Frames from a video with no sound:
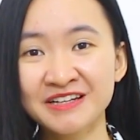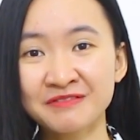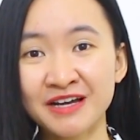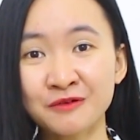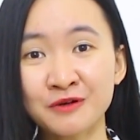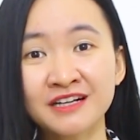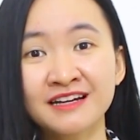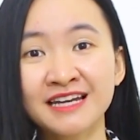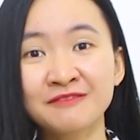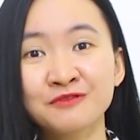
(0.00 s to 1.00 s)
Và cuộc
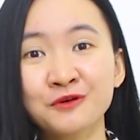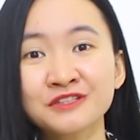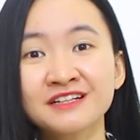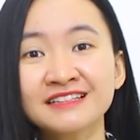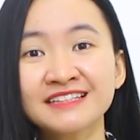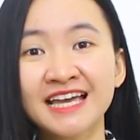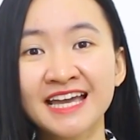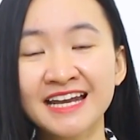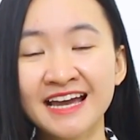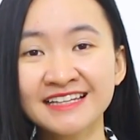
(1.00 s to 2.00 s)
đời lắm vô thường như
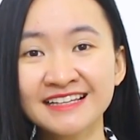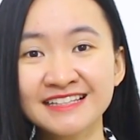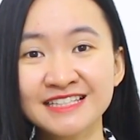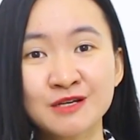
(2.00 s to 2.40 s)
thế đấy,